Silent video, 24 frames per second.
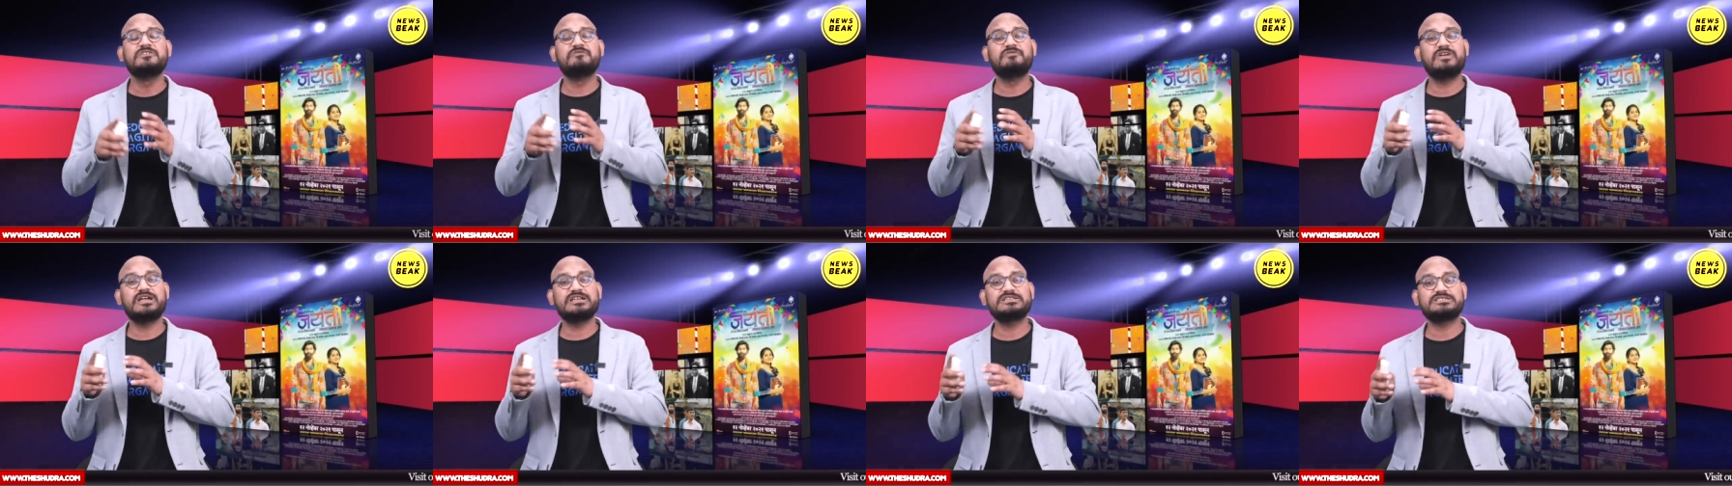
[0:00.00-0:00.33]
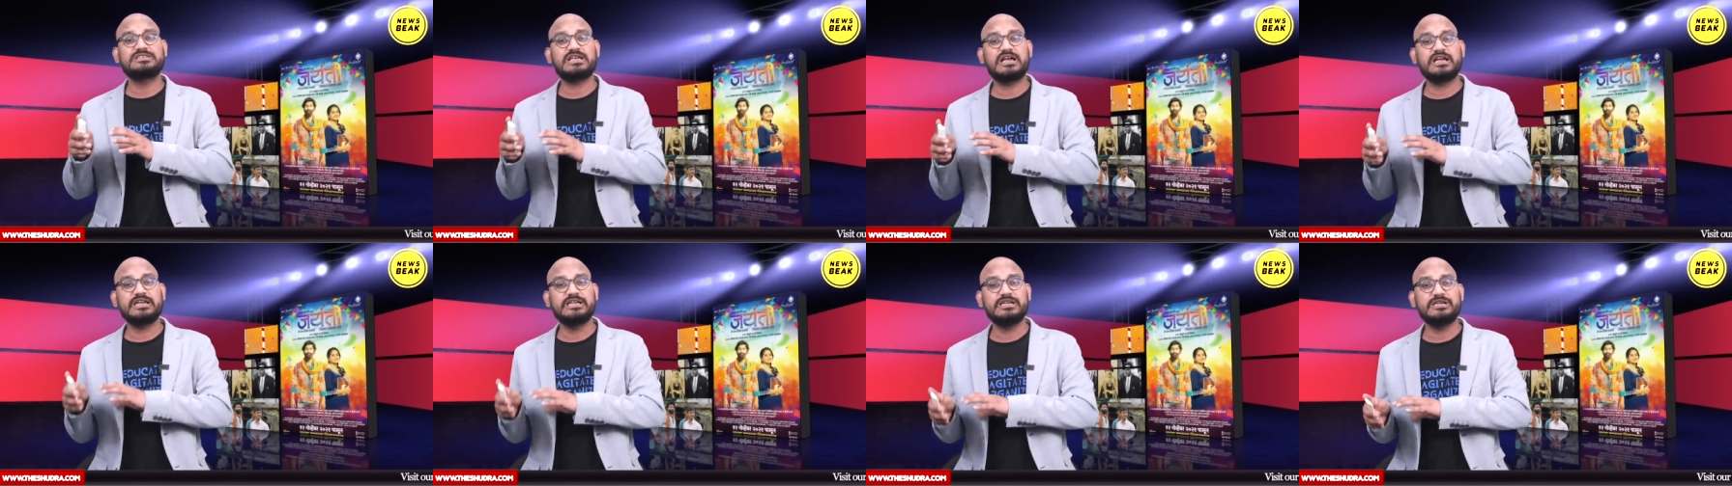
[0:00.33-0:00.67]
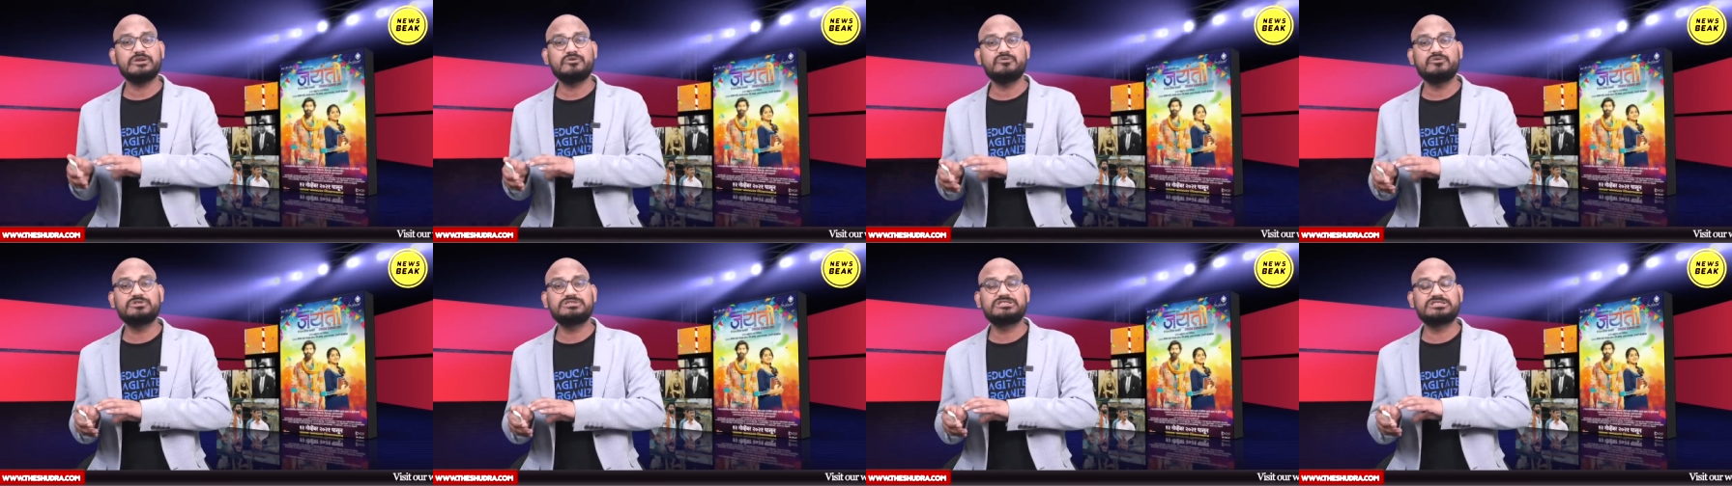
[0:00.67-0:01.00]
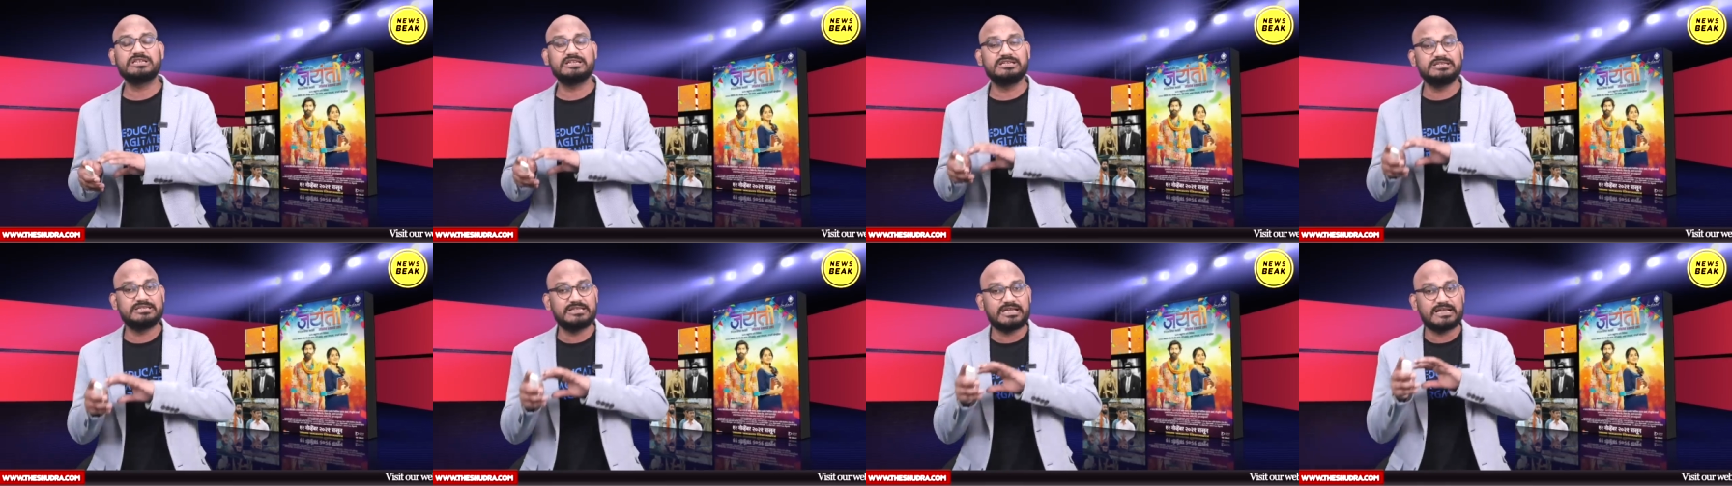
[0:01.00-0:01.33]
वैसा ही कुछ
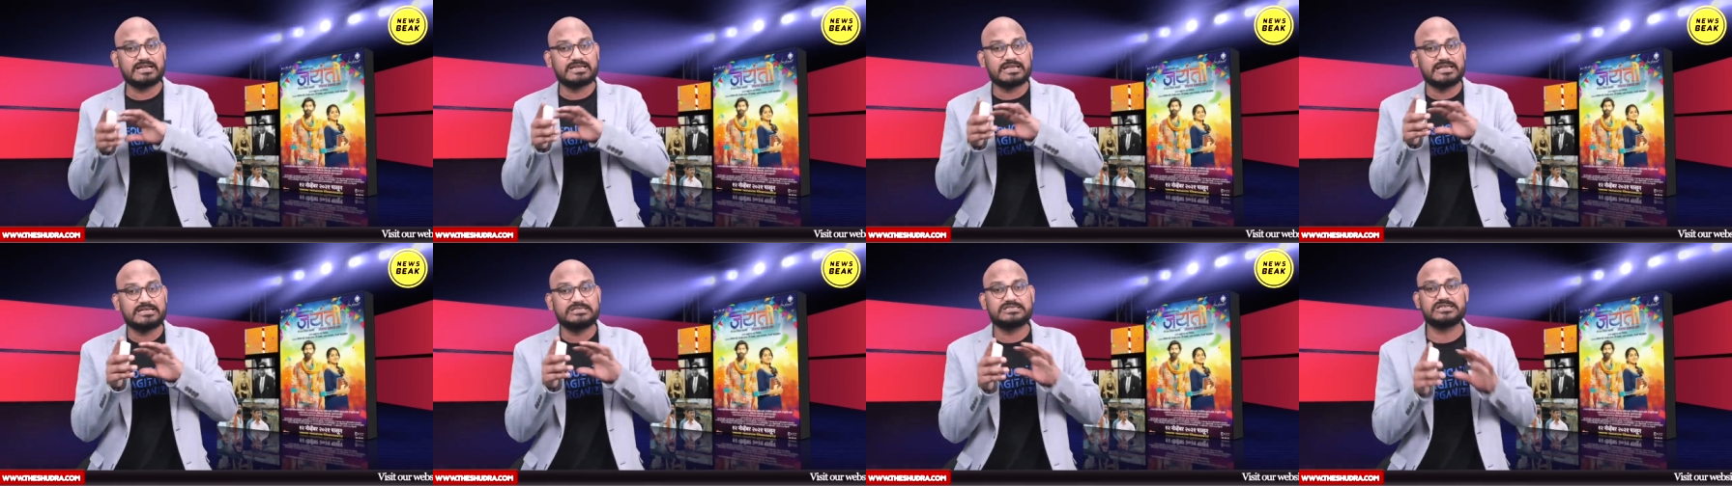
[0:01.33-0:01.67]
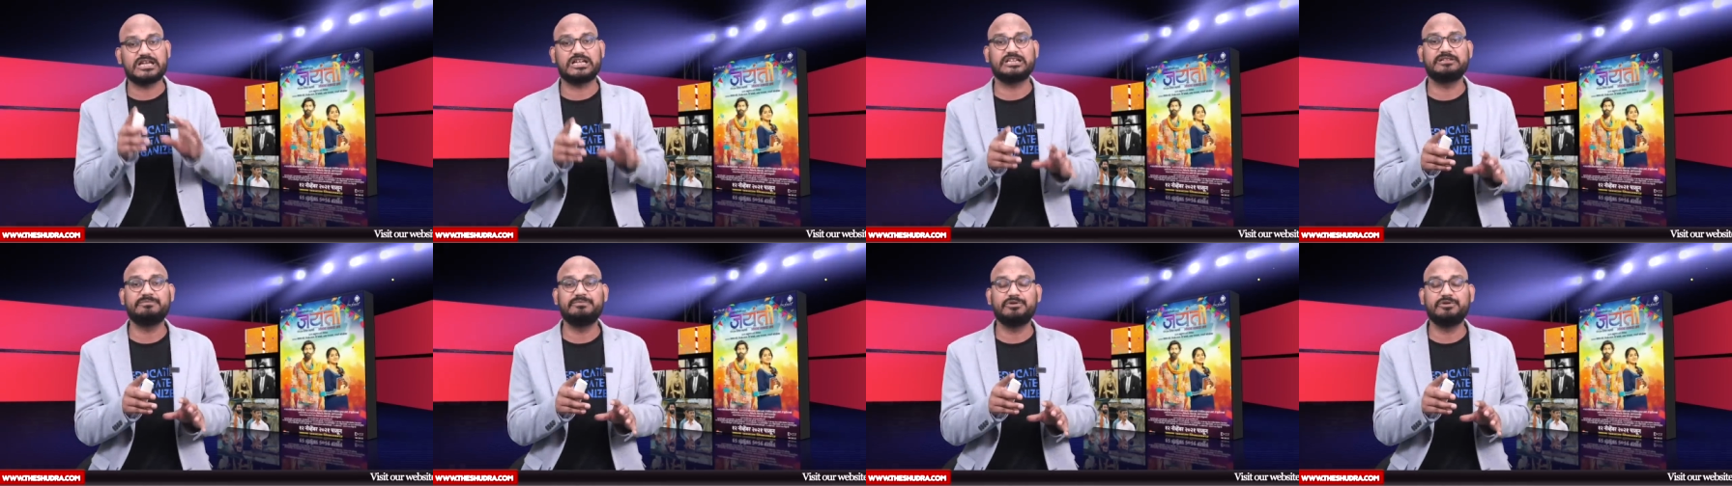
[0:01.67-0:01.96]
संत्या के साथ